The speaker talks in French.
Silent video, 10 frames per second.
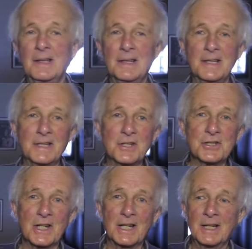les
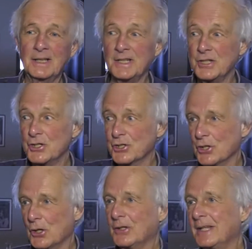gens, les
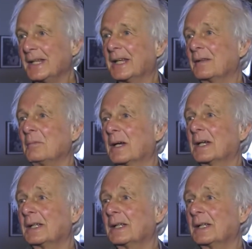jeunes également,